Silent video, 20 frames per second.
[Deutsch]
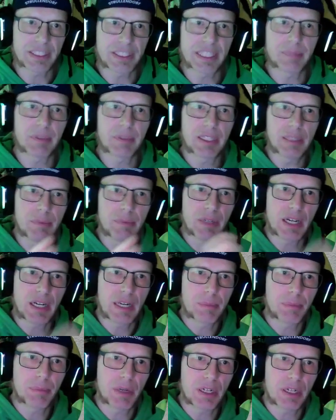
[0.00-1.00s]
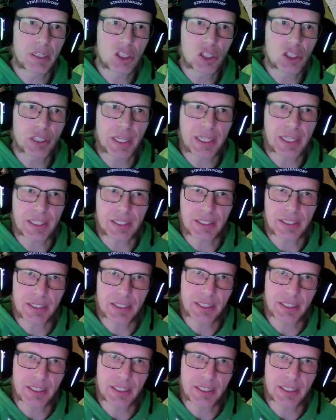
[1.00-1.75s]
dass man immer ein paar Strecken